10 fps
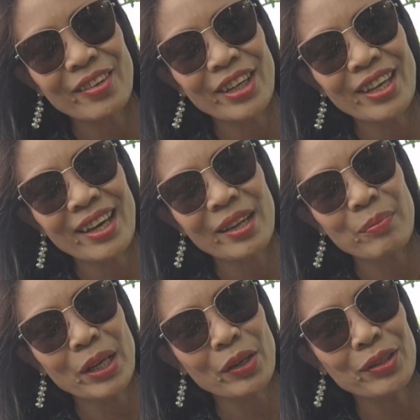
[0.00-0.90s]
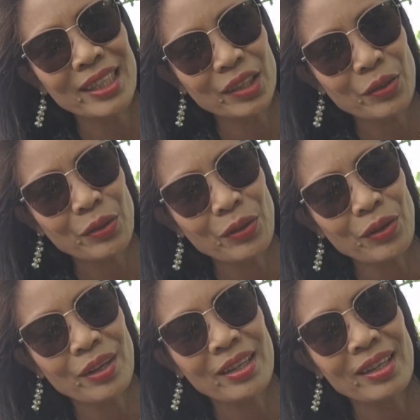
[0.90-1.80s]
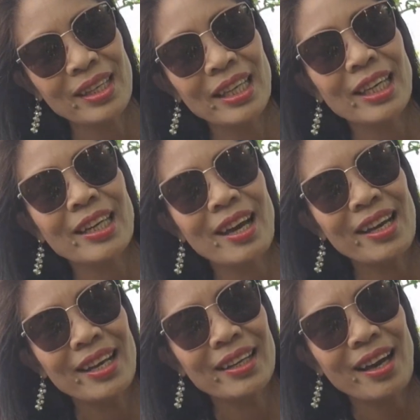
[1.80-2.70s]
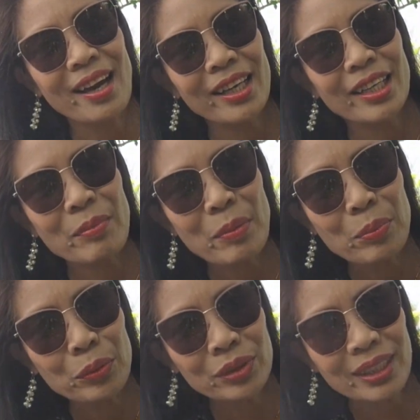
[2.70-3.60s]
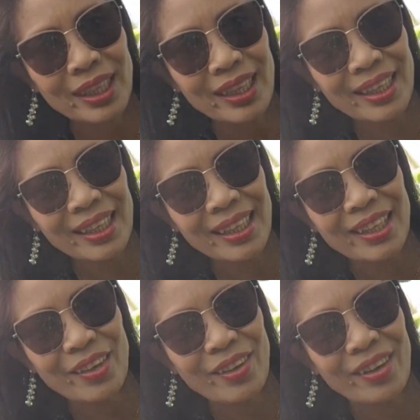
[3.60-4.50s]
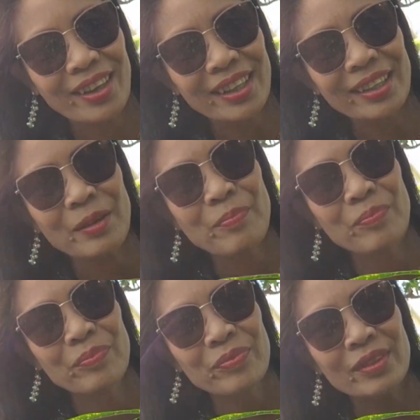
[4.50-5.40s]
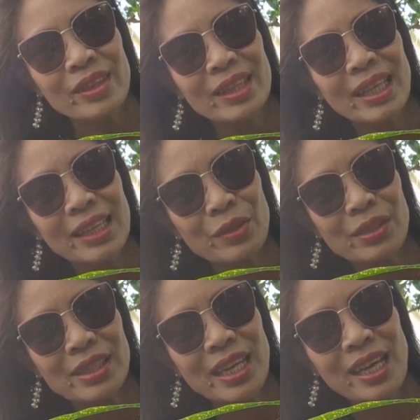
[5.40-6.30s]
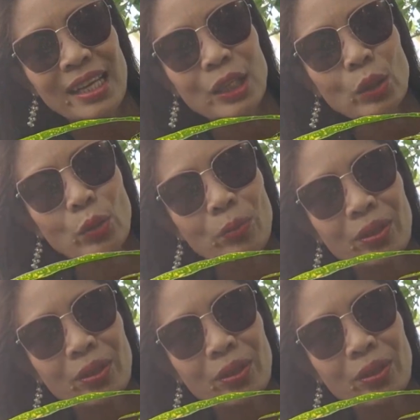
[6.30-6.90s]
Ayan, pero dito, inaalagaan na mabuti. Ayan, dito sa loob